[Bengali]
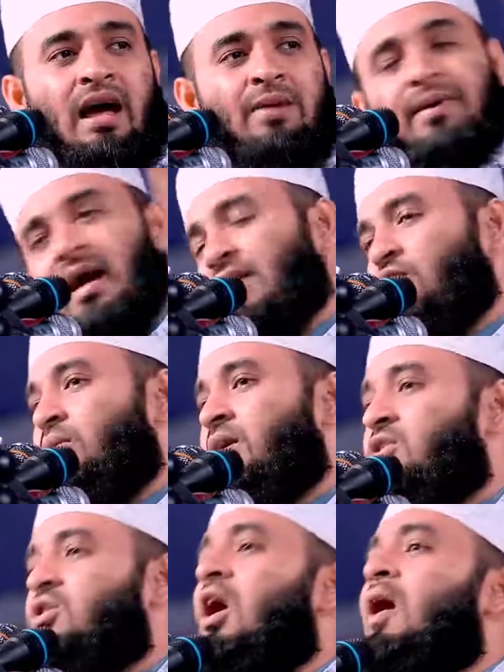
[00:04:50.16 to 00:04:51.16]
আমি
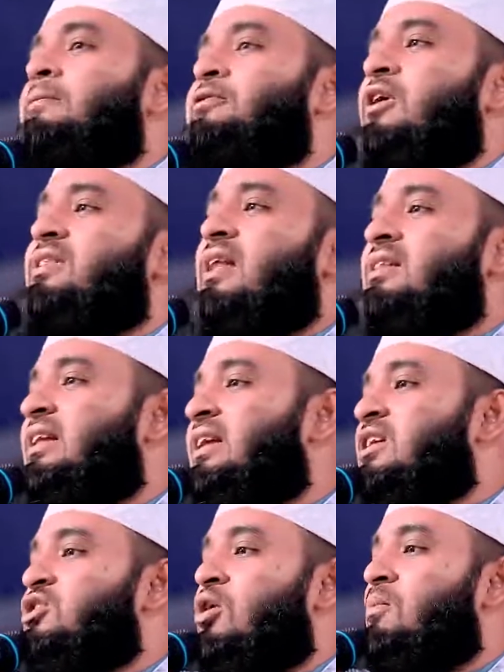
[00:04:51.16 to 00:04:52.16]
আদমের সব
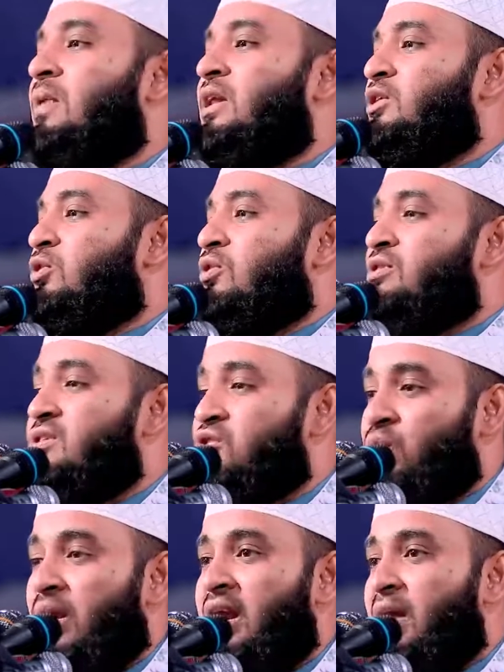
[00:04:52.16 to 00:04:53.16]
সন্তানদেরকে সম্মানিত করেছি
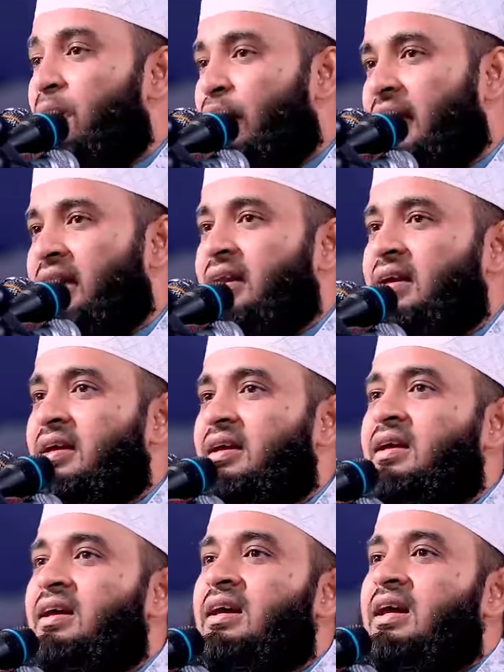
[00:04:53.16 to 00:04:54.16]
সুবহানাল্লাহ পড়েন
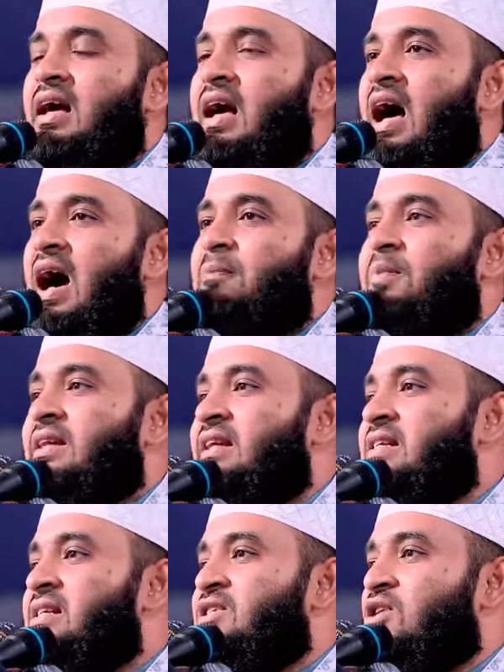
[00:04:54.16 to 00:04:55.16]

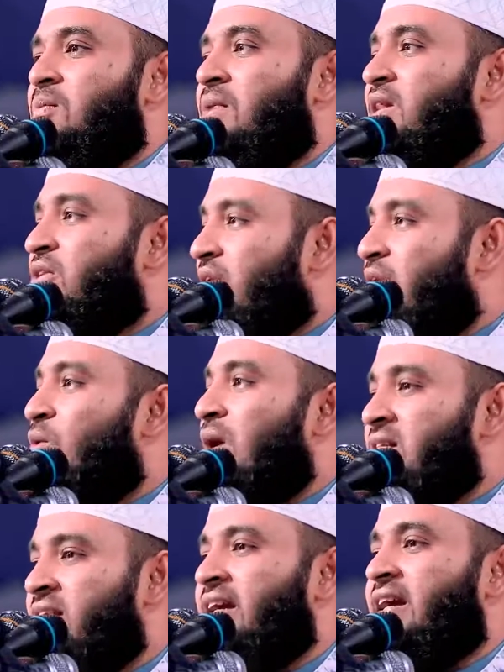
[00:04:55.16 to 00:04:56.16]
আপনাদের চেয়ে সম্মানিত কেউ
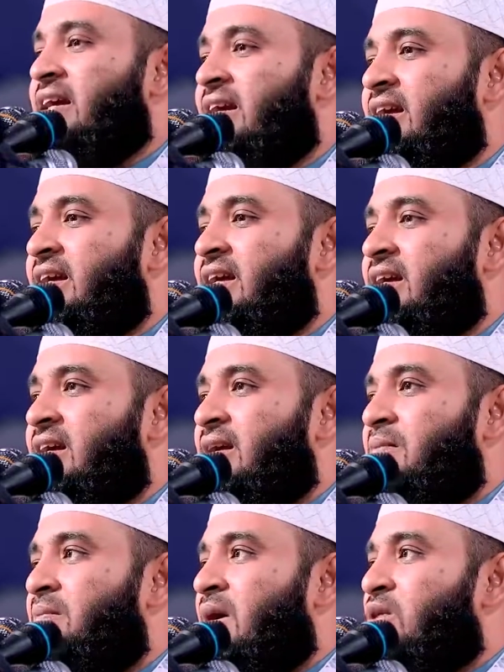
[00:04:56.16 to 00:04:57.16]
আছে
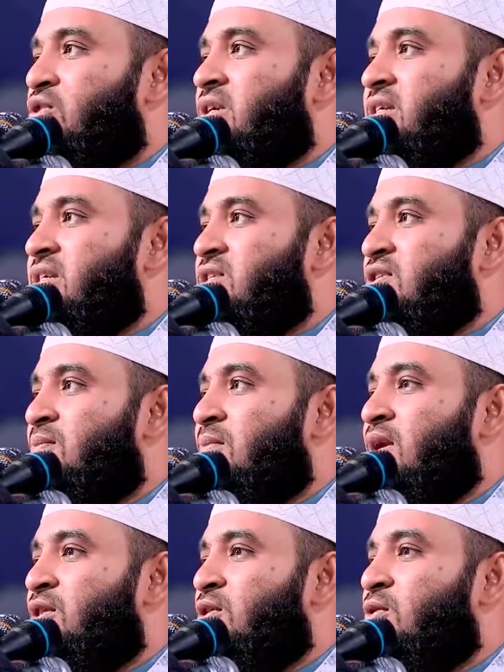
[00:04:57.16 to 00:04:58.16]
মানুষের চেয়ে
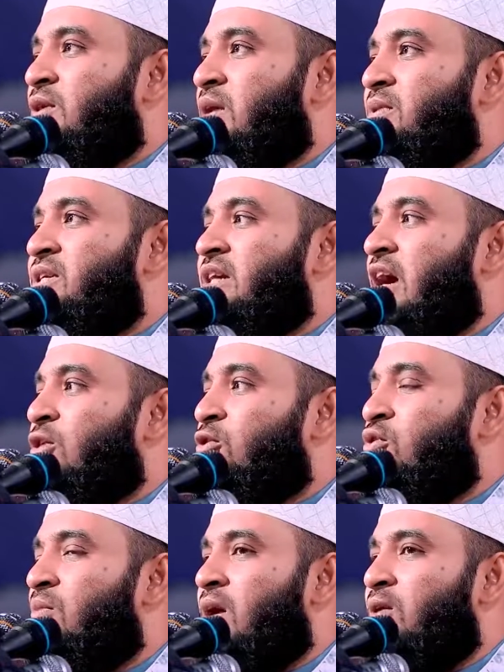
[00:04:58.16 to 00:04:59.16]
সম্মানিত গোটা বিশ্বে আর
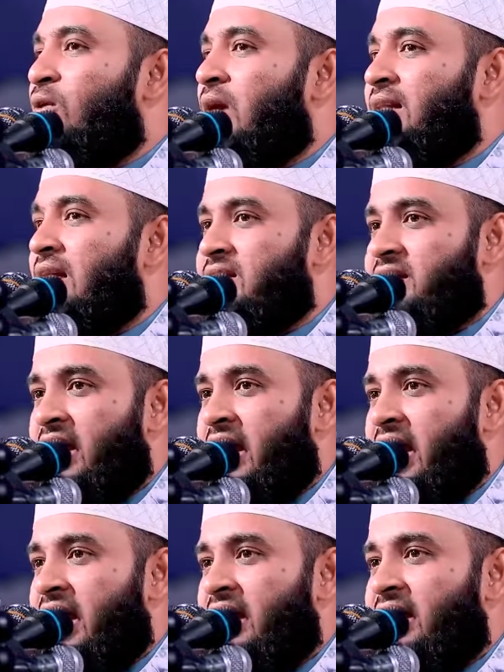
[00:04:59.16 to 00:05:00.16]
কোনো মাখলুকাত আছে
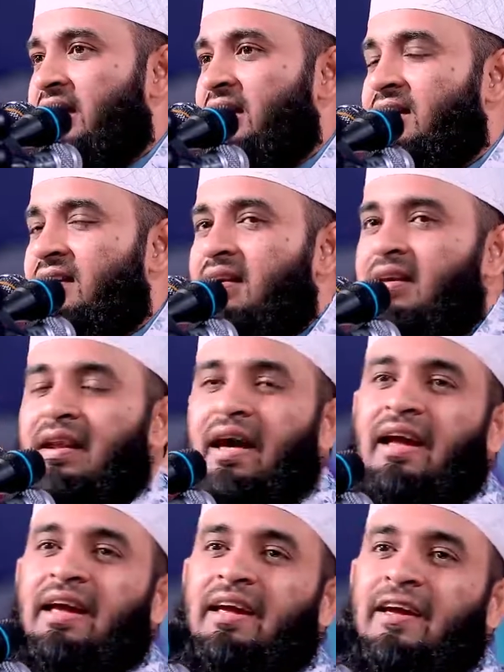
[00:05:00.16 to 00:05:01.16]

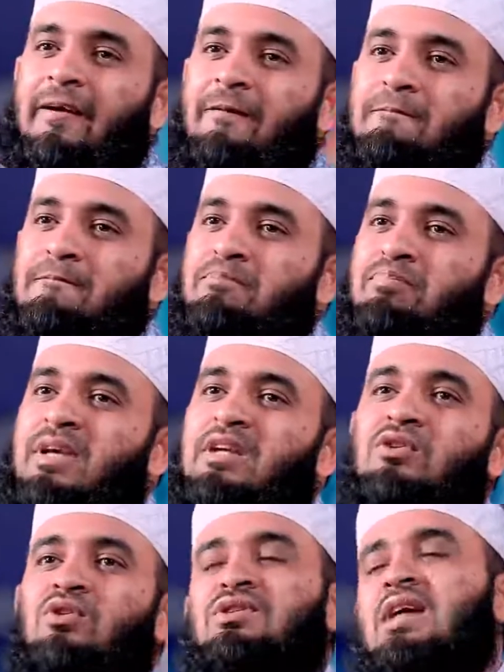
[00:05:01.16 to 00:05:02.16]
নাই
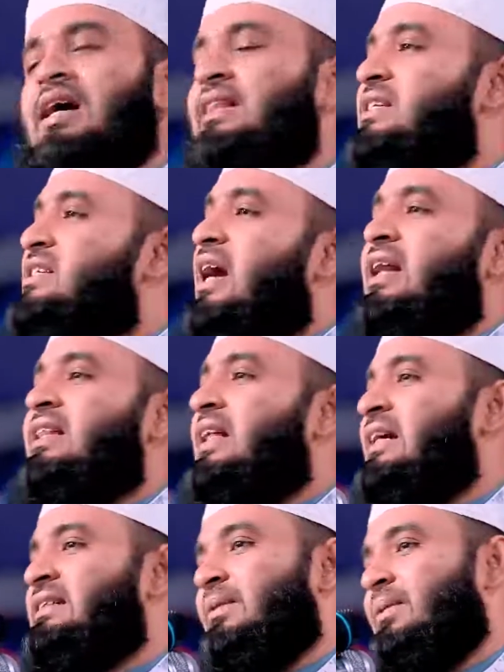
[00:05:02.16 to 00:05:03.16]
এজন্য জাকাতের শাড়ি
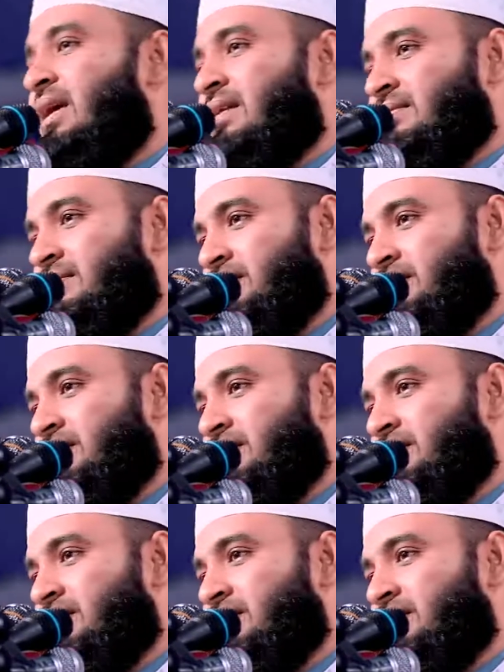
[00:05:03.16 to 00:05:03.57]
দেয়া যাবে না